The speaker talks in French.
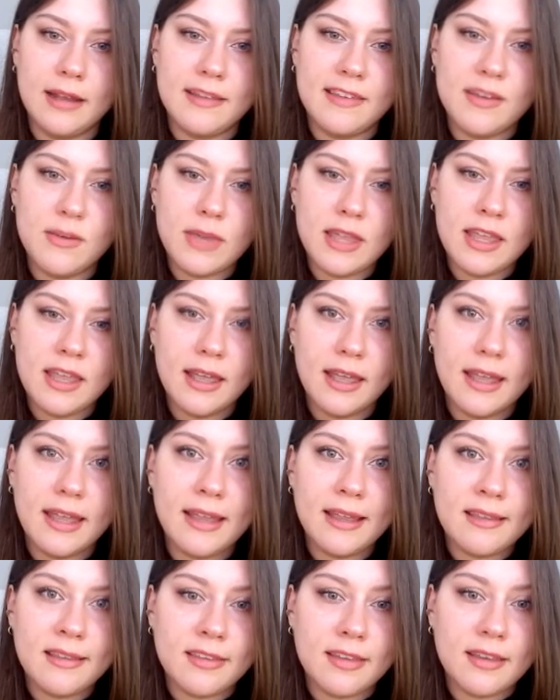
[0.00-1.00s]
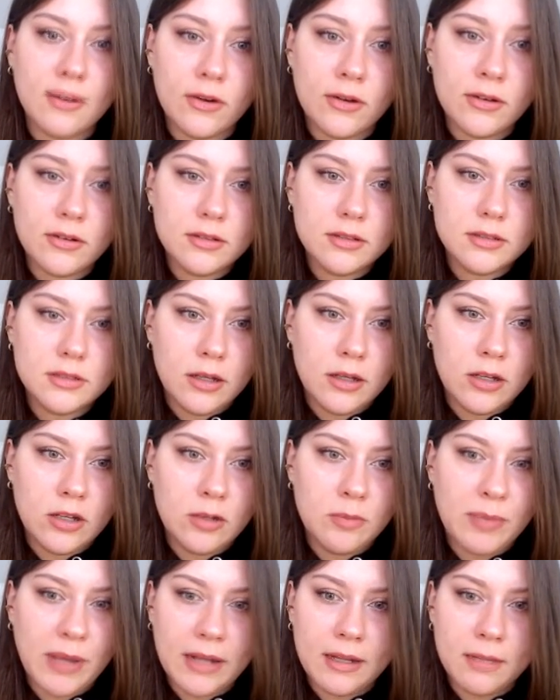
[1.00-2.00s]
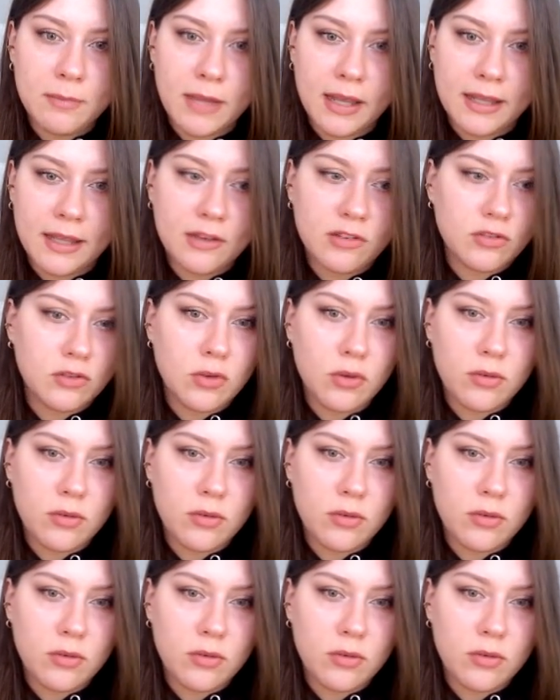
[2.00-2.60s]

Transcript: elle dit oui. Excellent Euh, pareil de mariage.